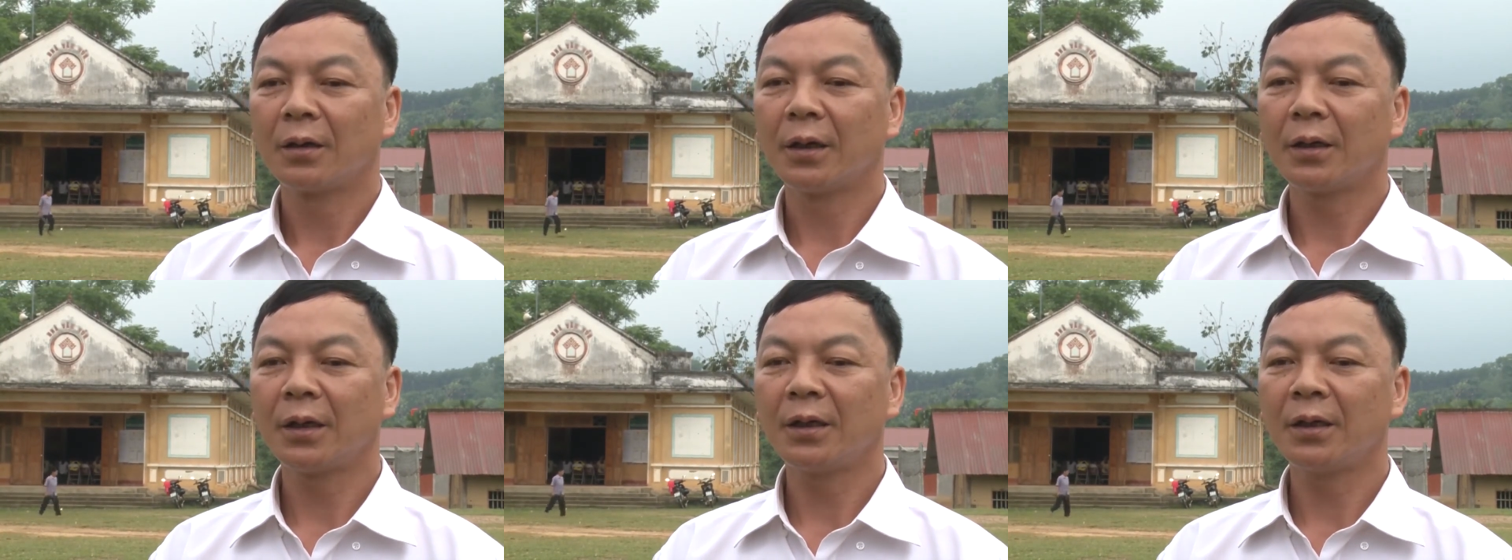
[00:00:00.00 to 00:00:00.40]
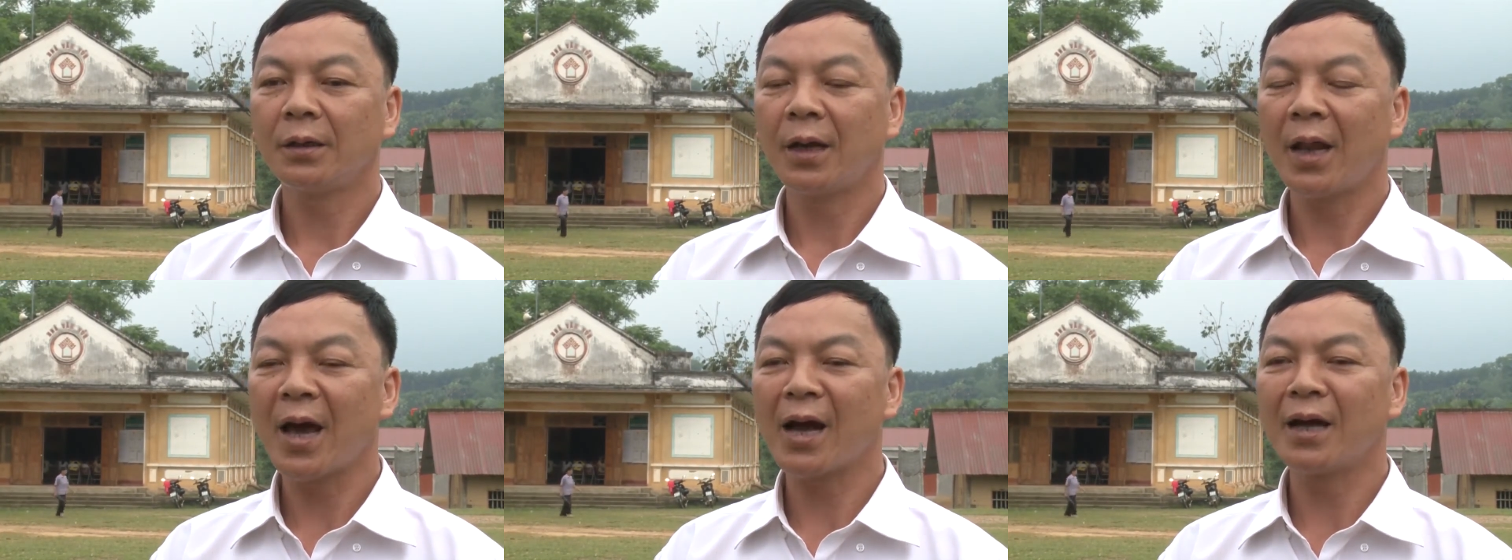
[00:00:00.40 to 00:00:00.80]
cái cái
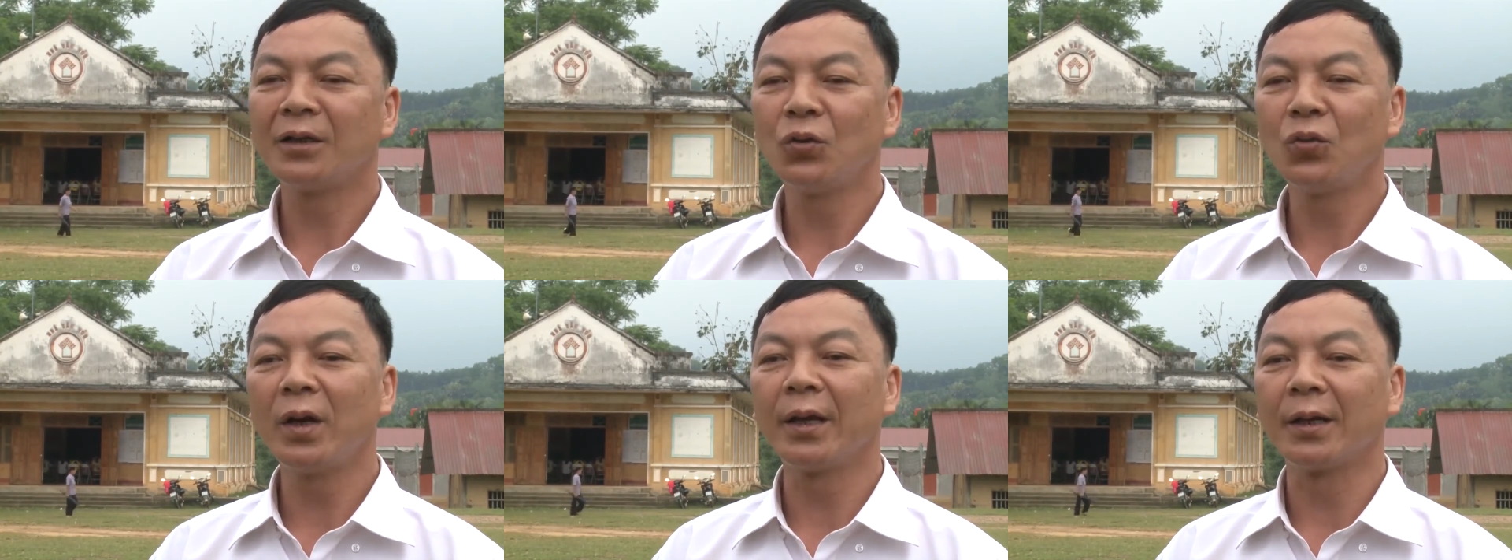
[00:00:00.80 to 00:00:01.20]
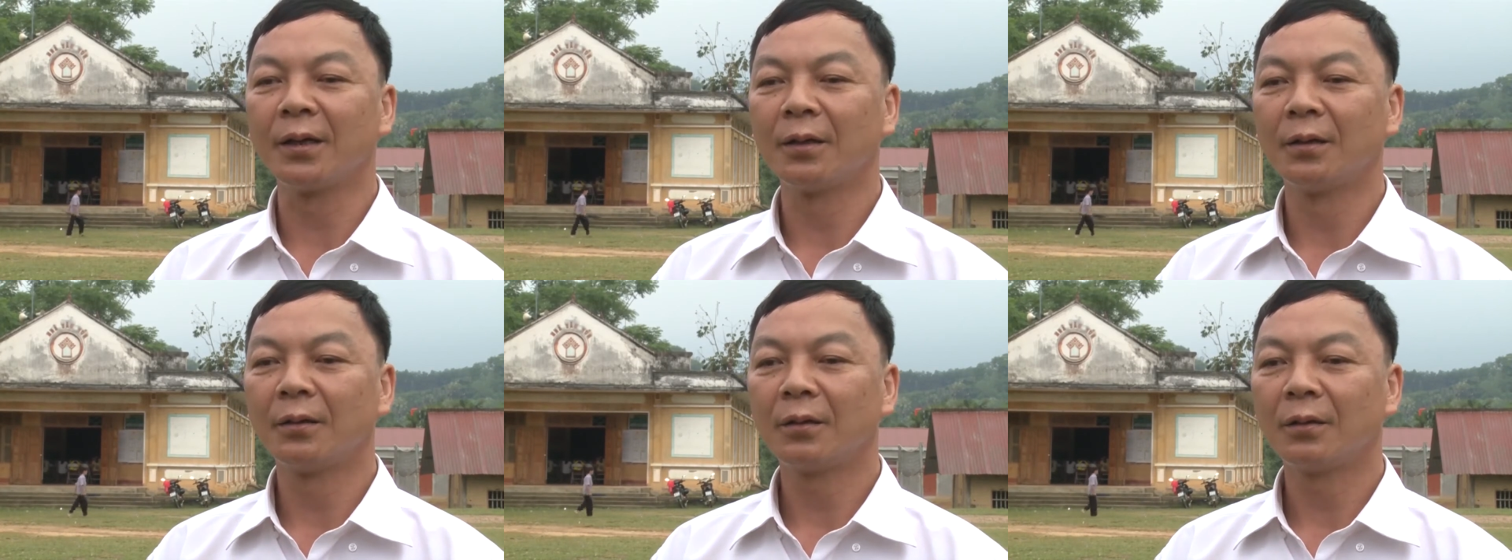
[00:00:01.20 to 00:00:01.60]
làng du lịch
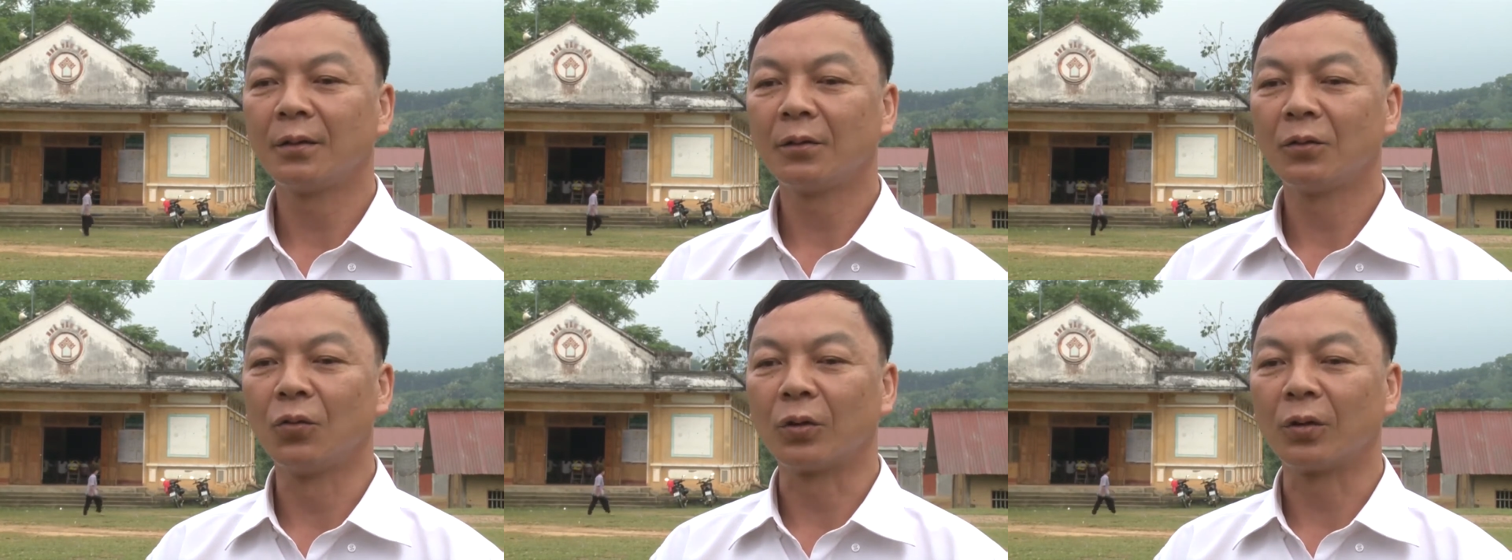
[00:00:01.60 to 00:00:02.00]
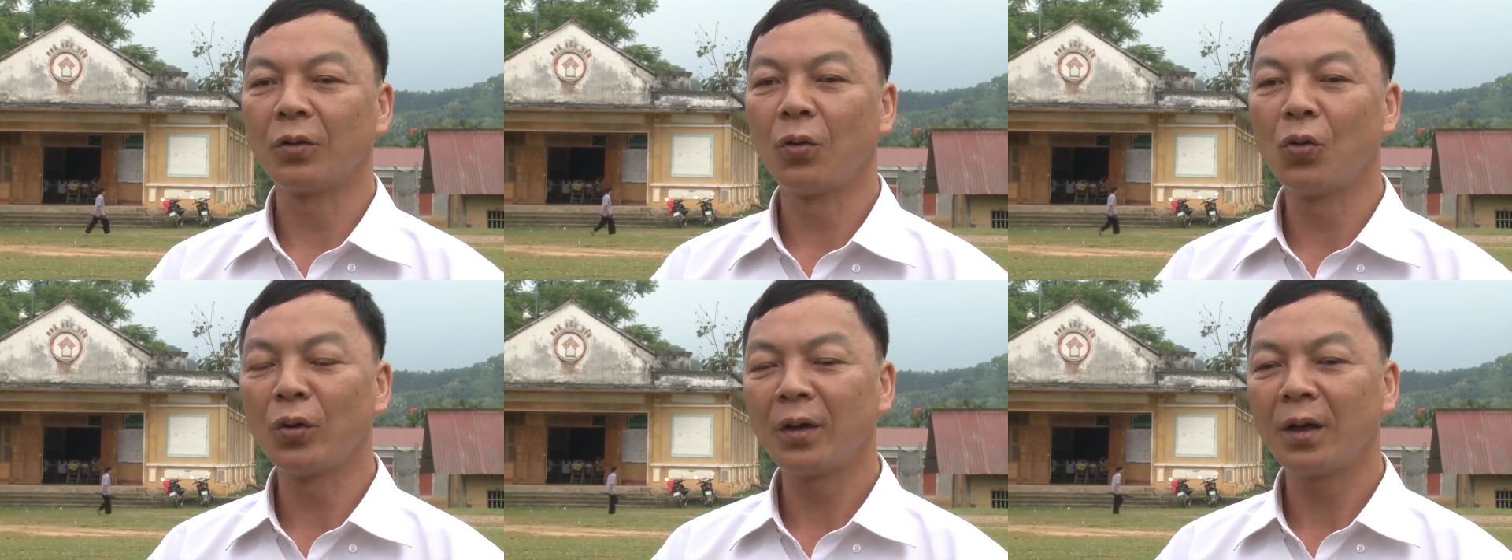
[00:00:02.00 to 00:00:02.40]
của
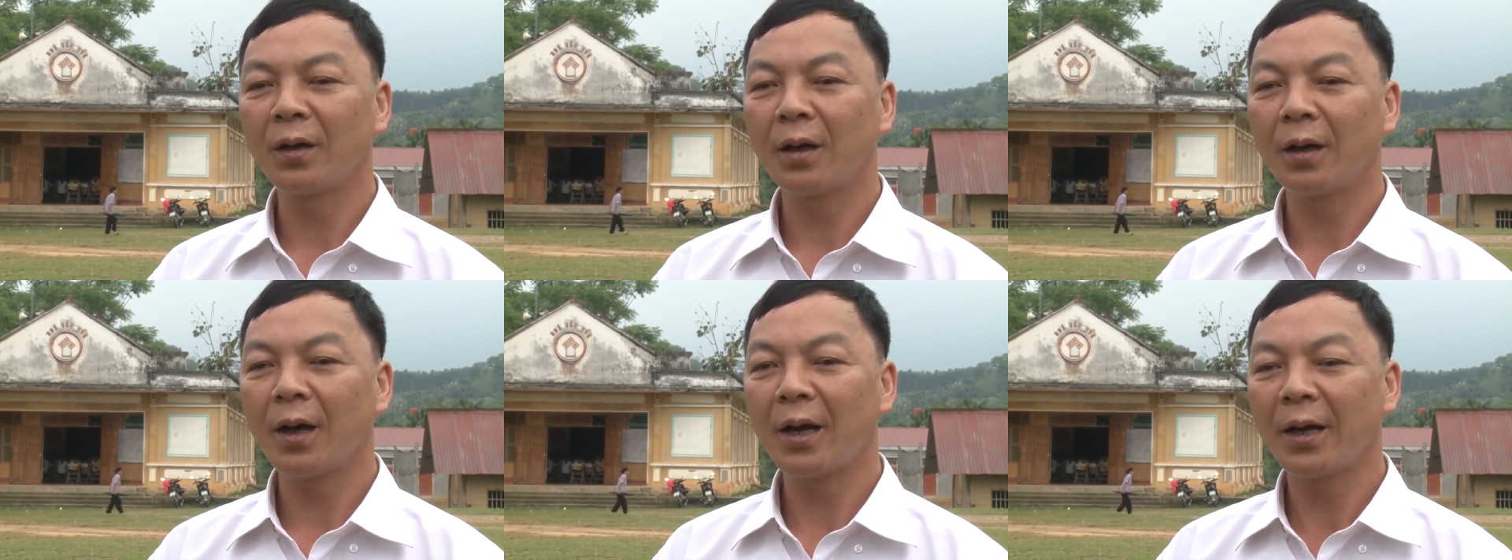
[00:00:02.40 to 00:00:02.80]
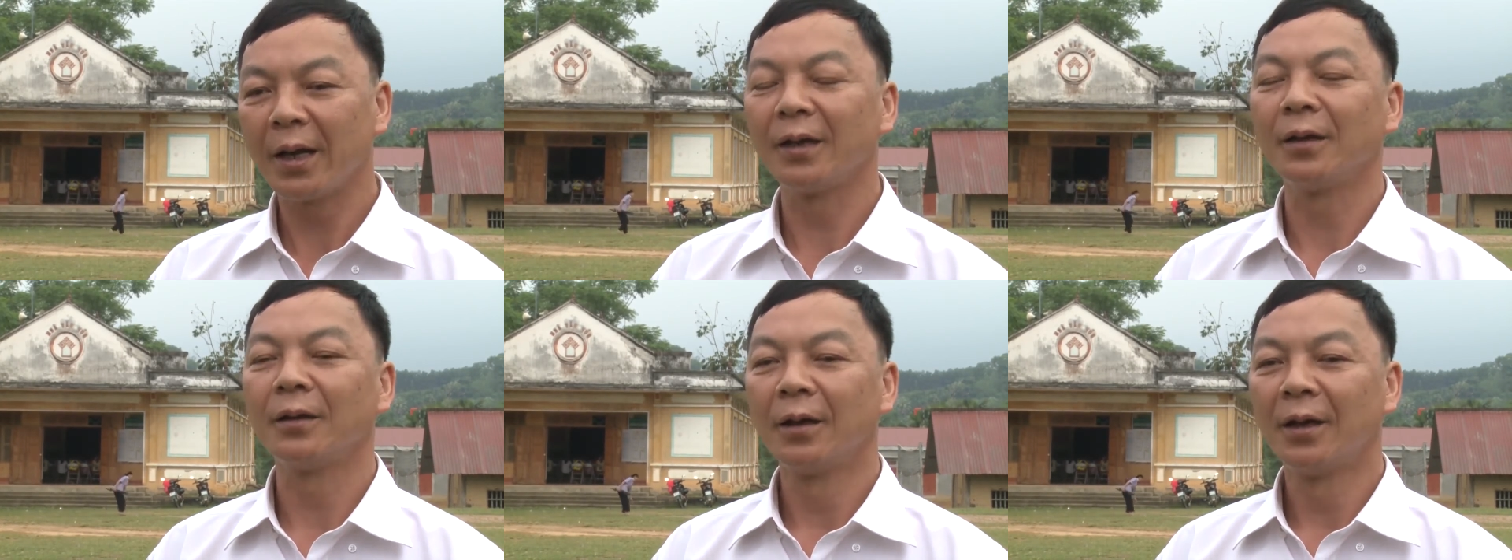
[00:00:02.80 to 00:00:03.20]
thôn An
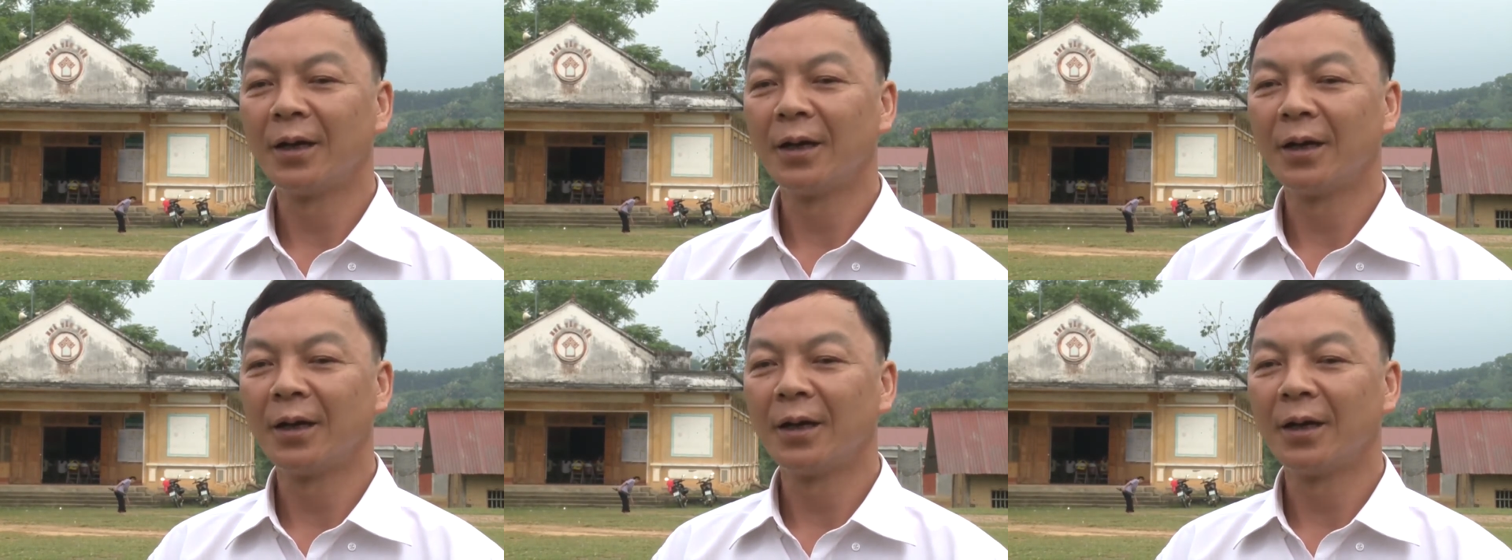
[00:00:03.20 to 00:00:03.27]
Thịnh